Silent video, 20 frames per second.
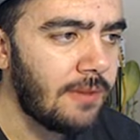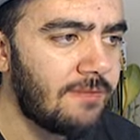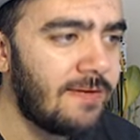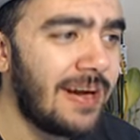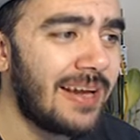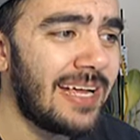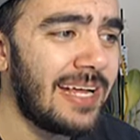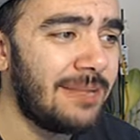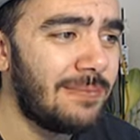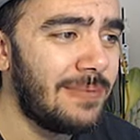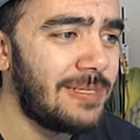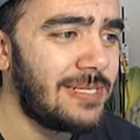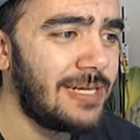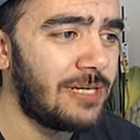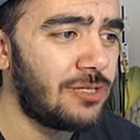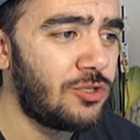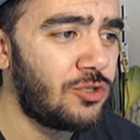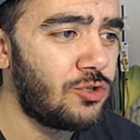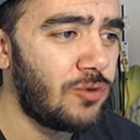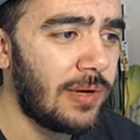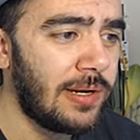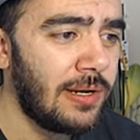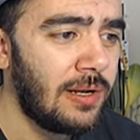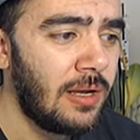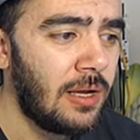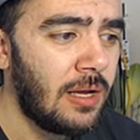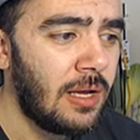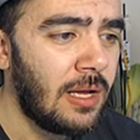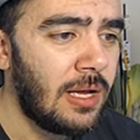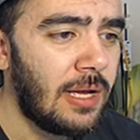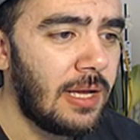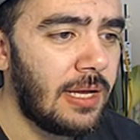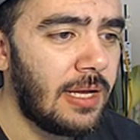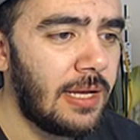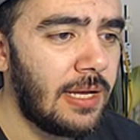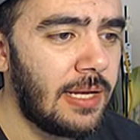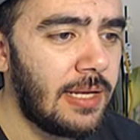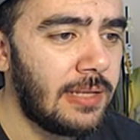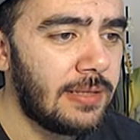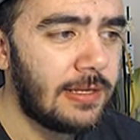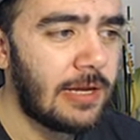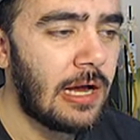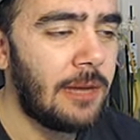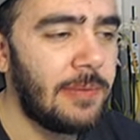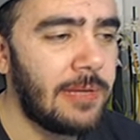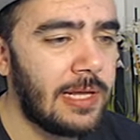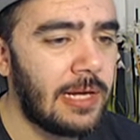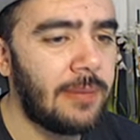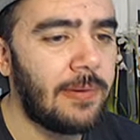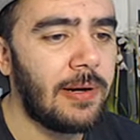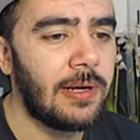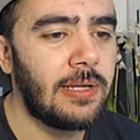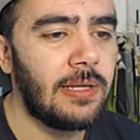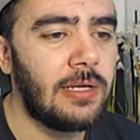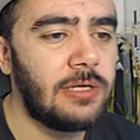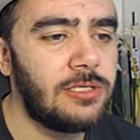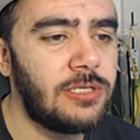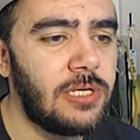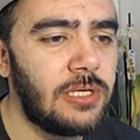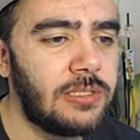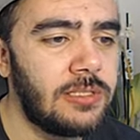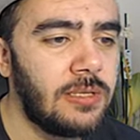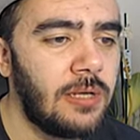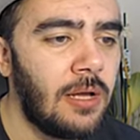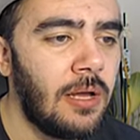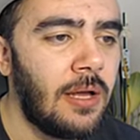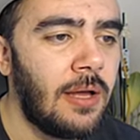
Fark etmez yaşı şu an. Ee, devam edelim arkadaşlar.